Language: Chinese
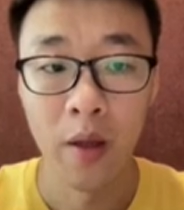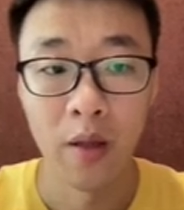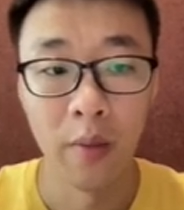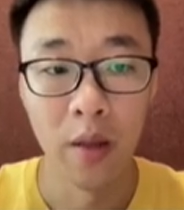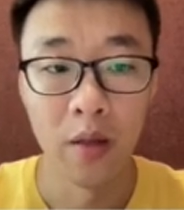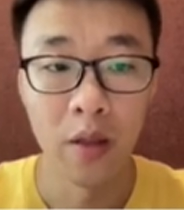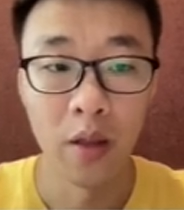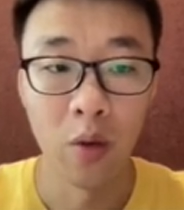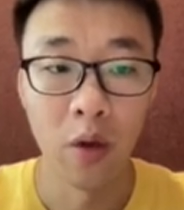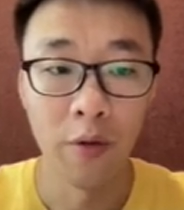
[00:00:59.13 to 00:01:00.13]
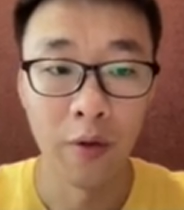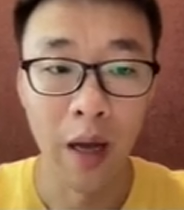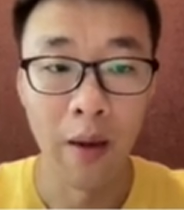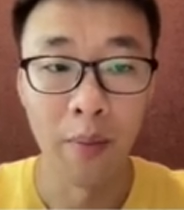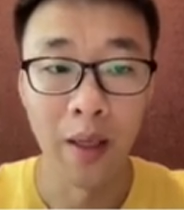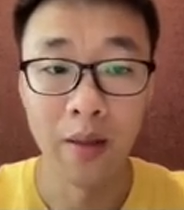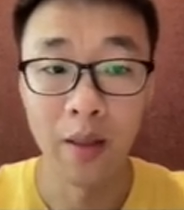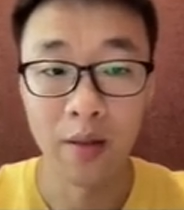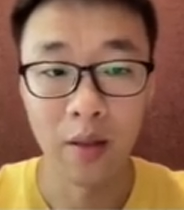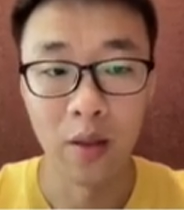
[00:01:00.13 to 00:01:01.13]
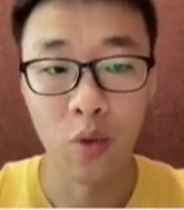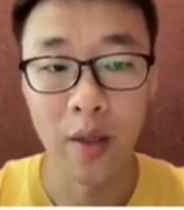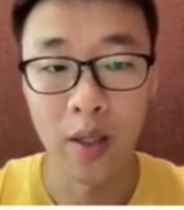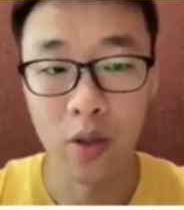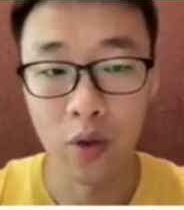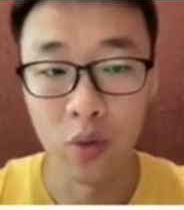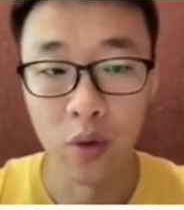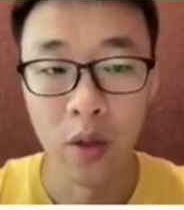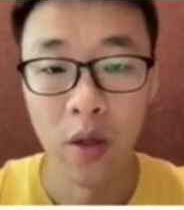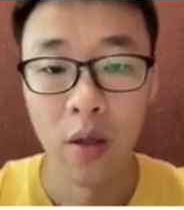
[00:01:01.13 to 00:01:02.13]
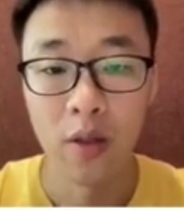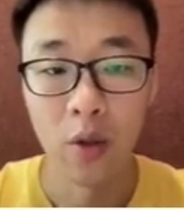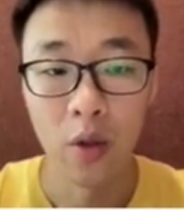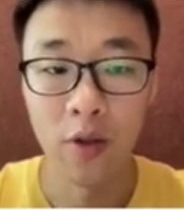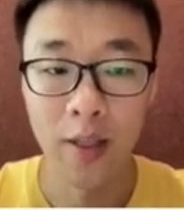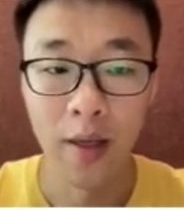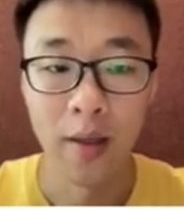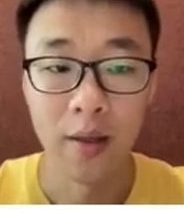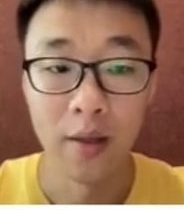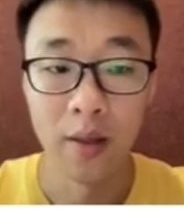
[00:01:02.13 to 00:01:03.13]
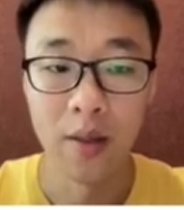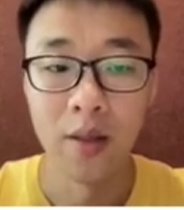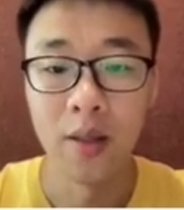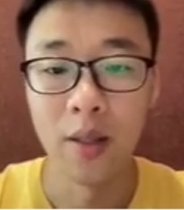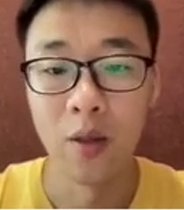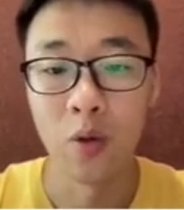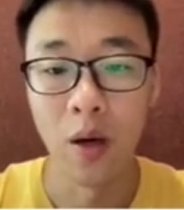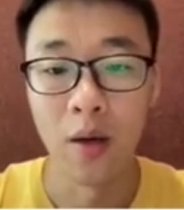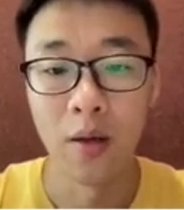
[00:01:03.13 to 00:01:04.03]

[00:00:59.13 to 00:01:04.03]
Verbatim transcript: 那么这里会覆盖 BladeDISC 的关键技术、系统构建以及现状